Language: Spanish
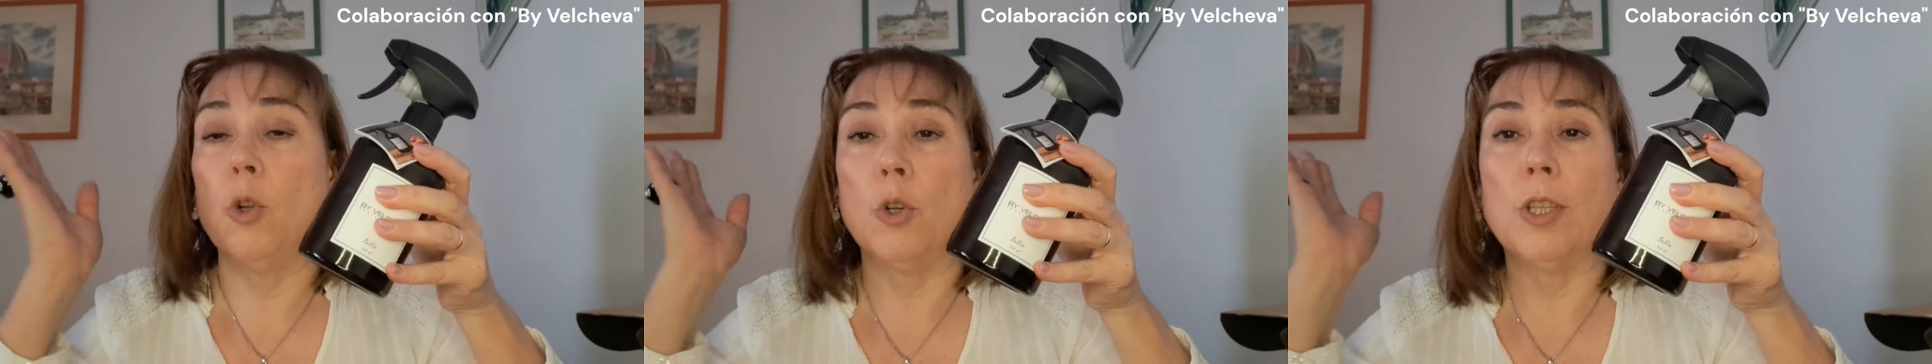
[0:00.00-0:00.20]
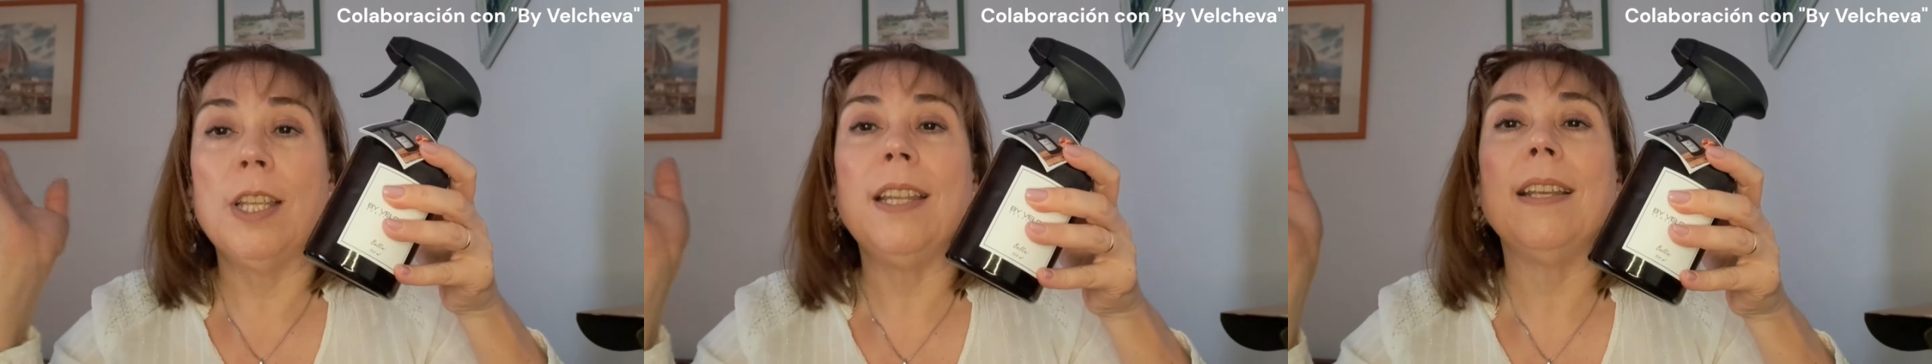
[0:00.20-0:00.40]

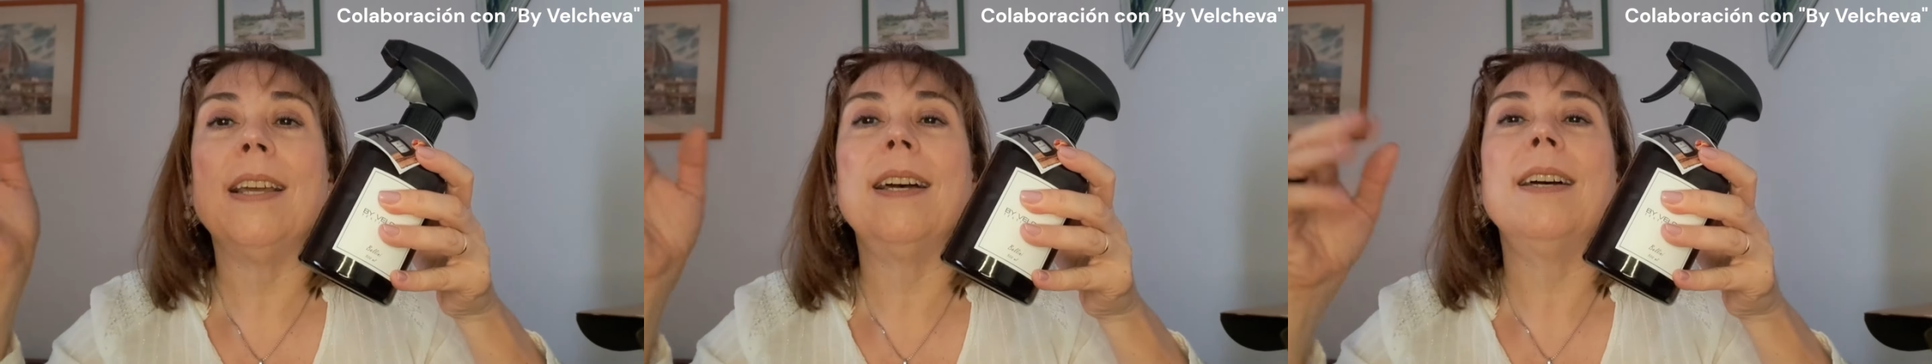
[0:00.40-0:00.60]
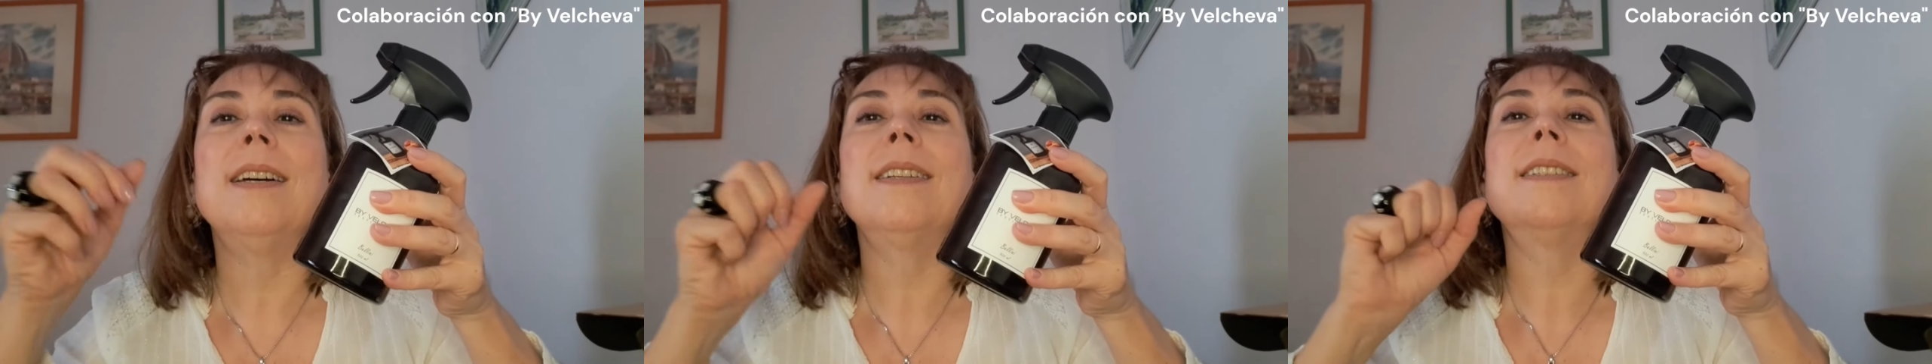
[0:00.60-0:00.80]

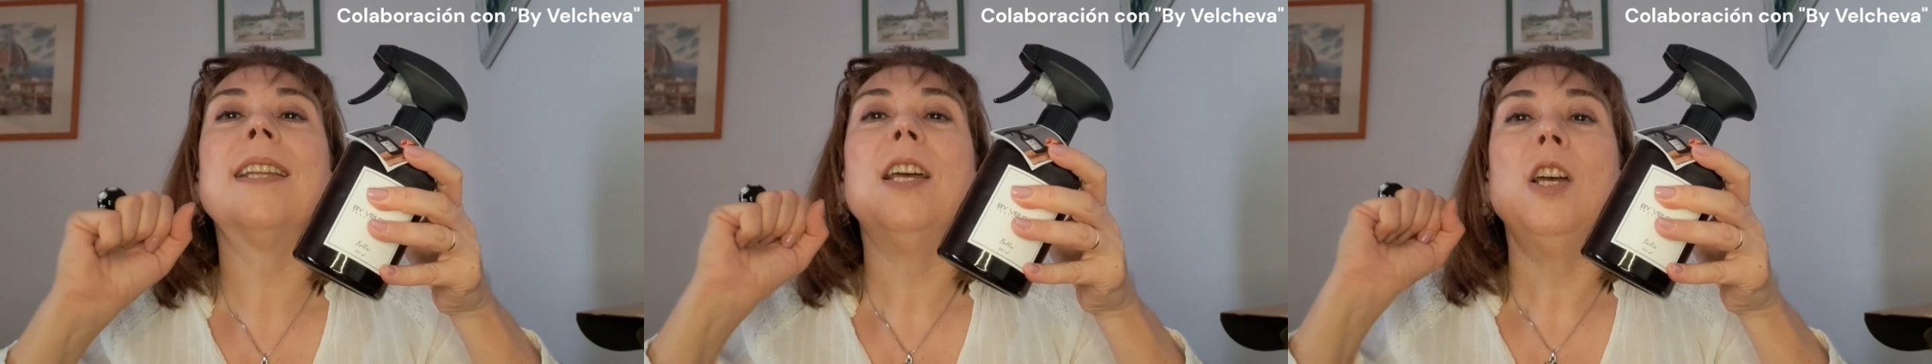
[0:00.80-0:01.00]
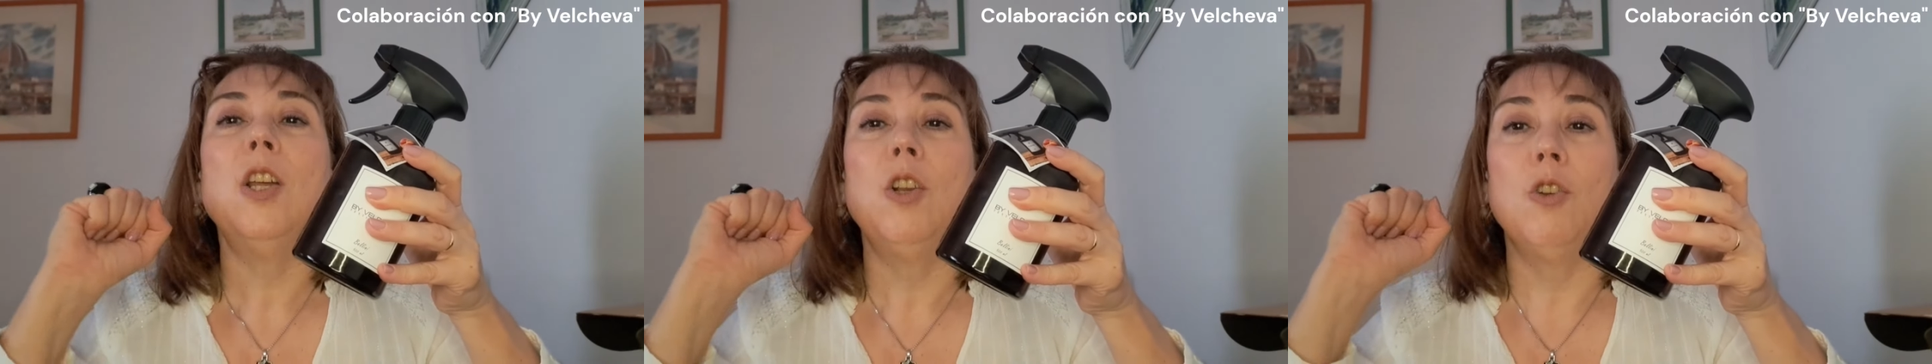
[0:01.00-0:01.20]
cortinas,
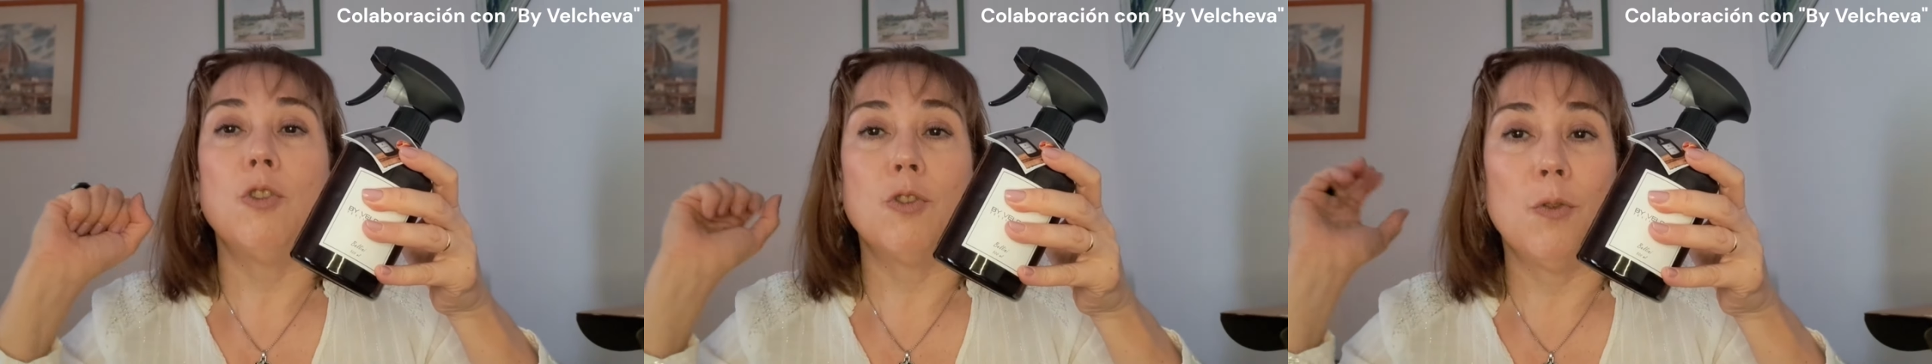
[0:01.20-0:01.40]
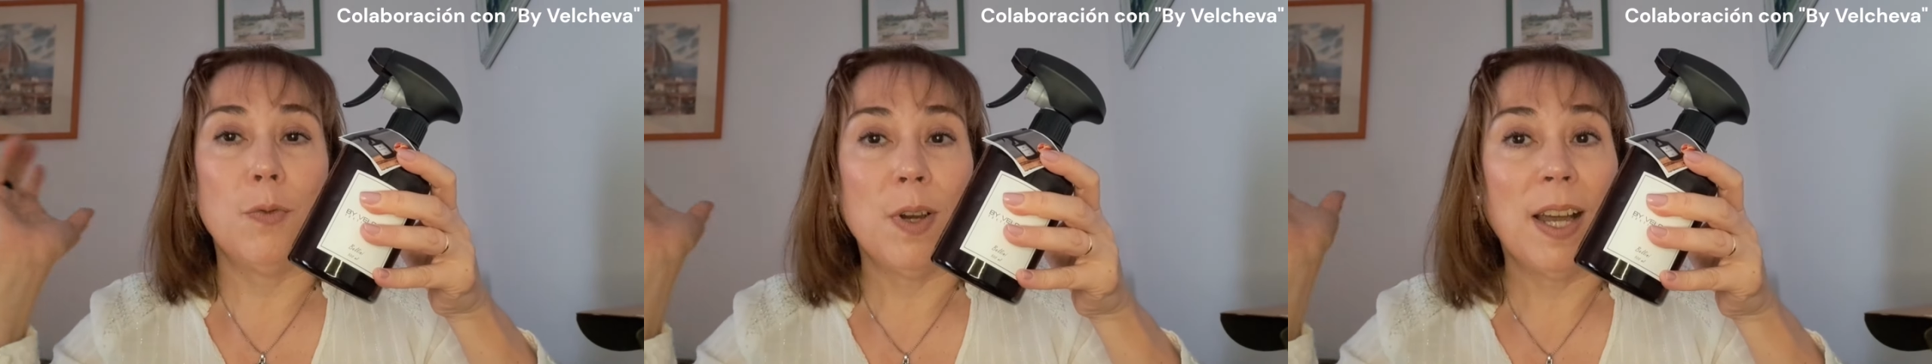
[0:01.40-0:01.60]

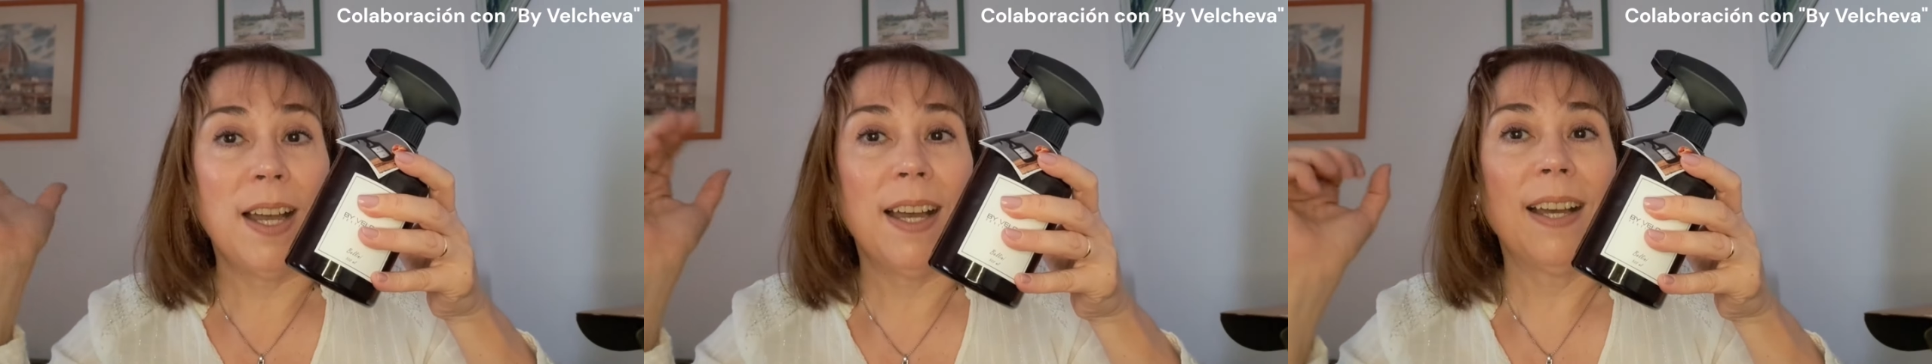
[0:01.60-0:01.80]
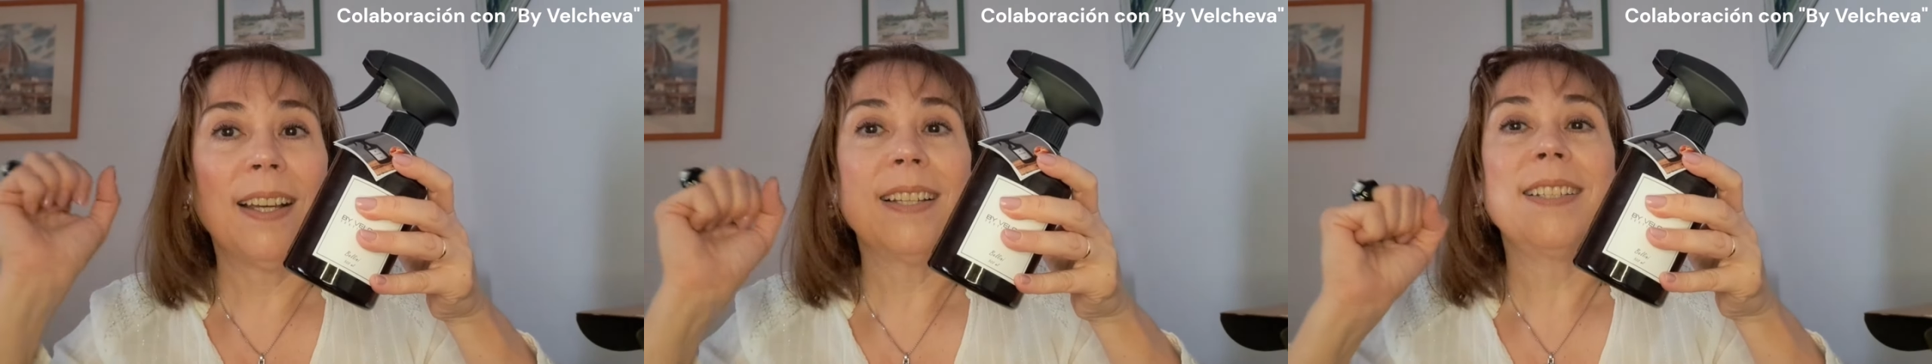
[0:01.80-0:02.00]
los
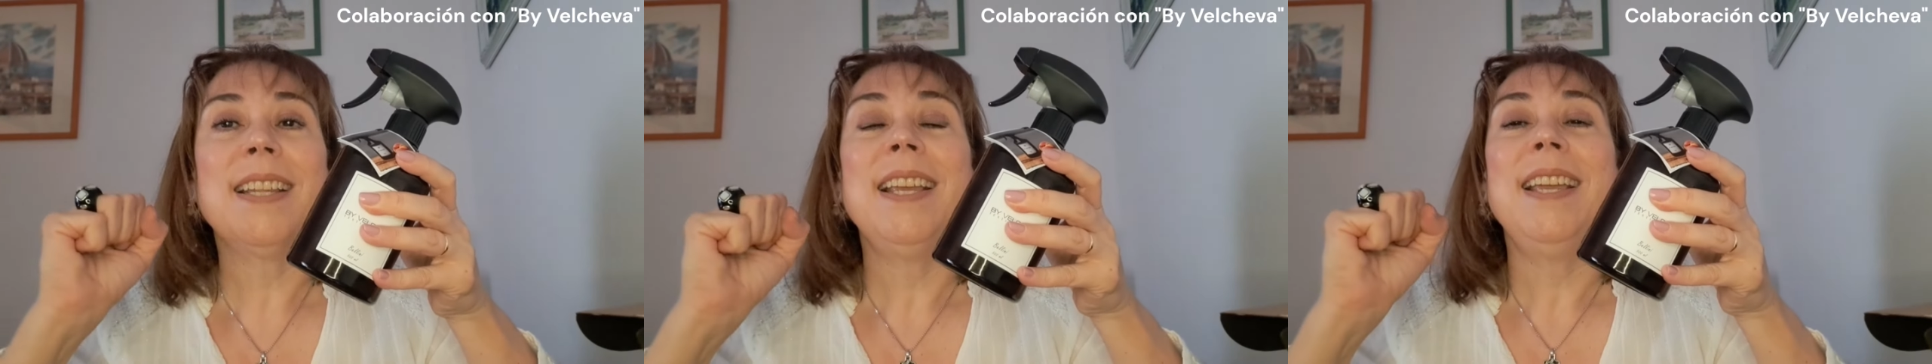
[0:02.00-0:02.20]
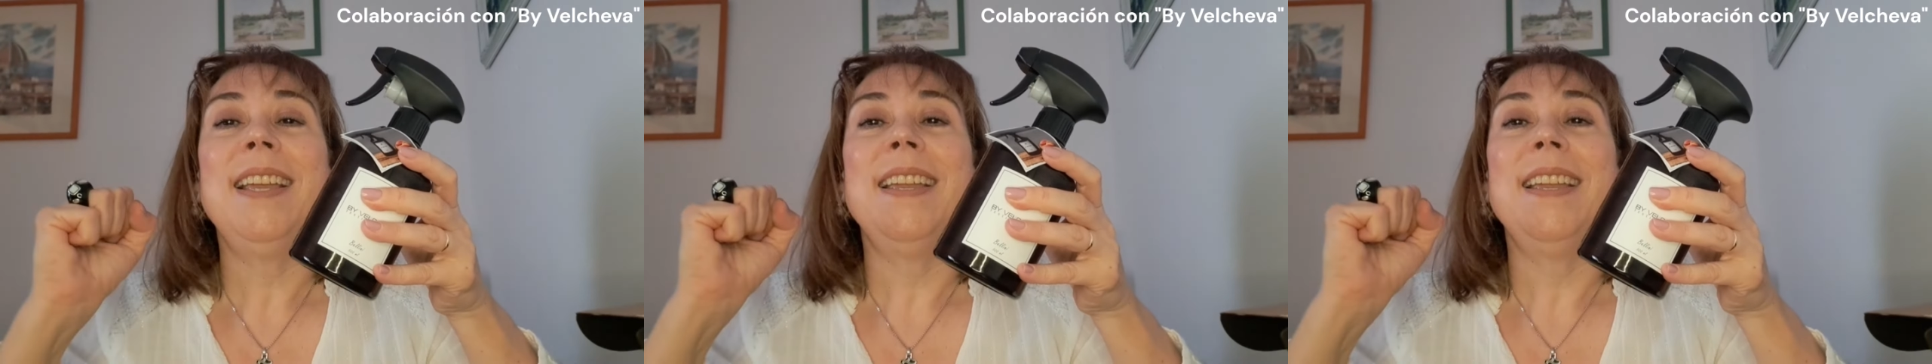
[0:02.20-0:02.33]
sofás,